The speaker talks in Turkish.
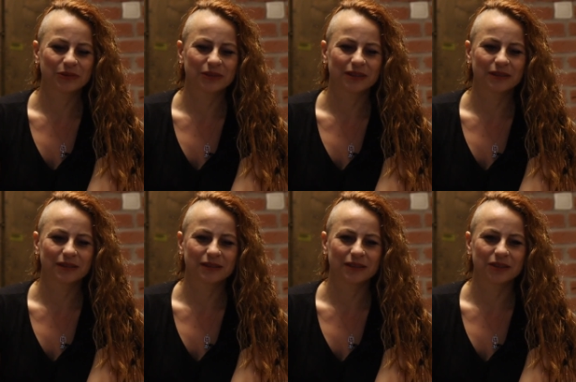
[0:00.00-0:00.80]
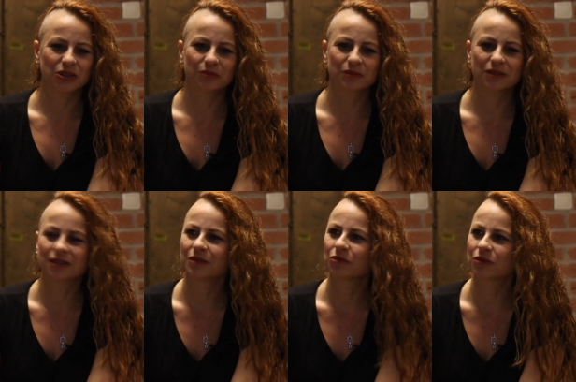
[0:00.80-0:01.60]
Burada
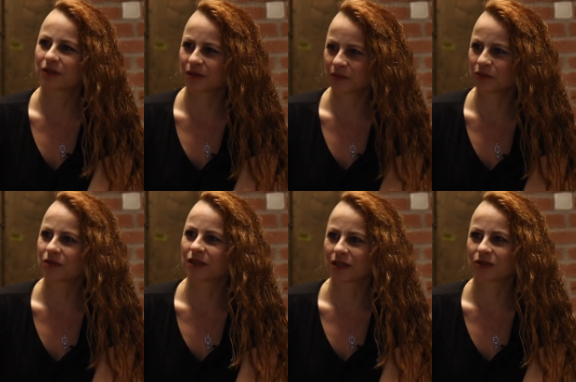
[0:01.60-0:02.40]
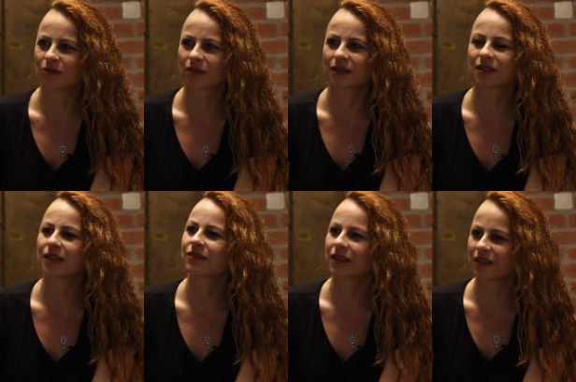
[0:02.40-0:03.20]
yaşamımızın en büyük kısmı burada geçiyor
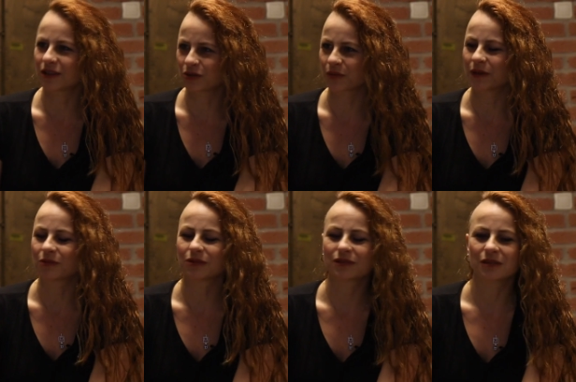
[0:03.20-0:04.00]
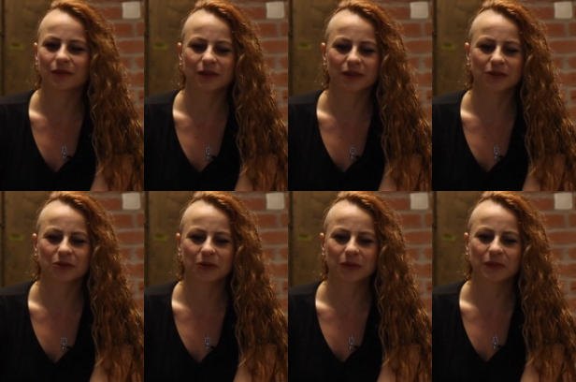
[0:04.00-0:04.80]
aslında. Evden daha çok ben burada zaman
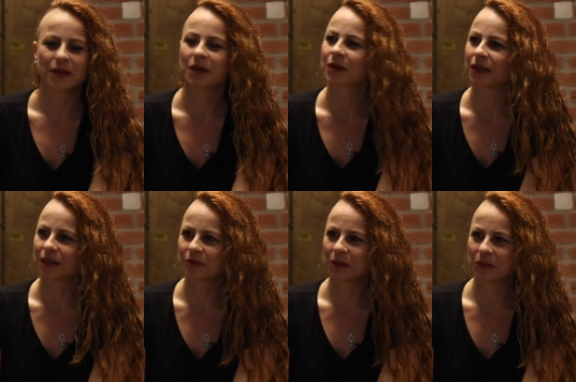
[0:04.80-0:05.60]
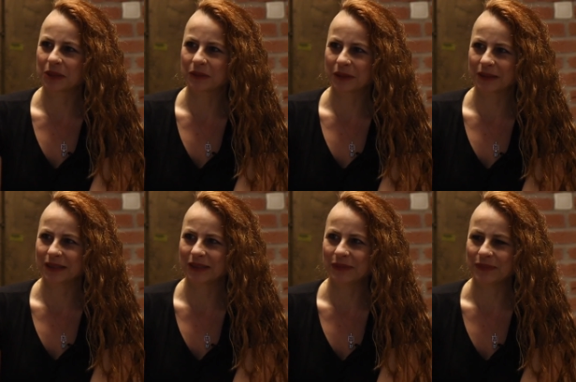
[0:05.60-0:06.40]
geçiyorum. Kendimden biraz
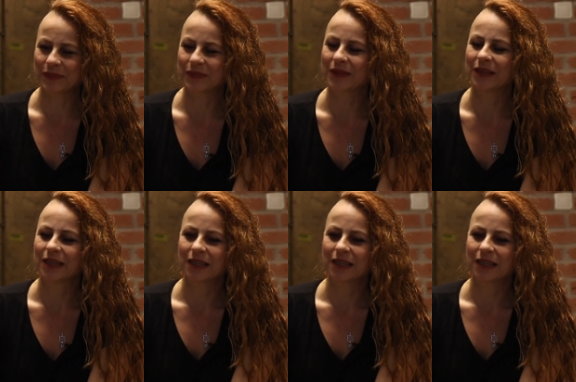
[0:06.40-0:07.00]
bahsedeyim. Lütfen.